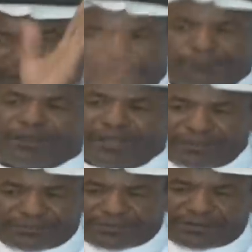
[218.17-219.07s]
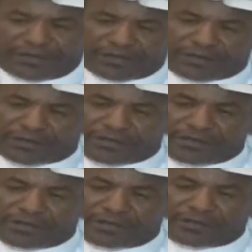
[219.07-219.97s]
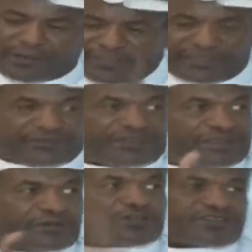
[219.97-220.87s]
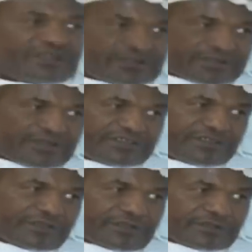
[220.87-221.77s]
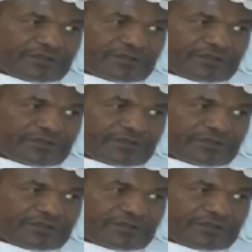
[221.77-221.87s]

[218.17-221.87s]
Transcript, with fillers: بلعب بلعب لبست فنينه ونزلت اجري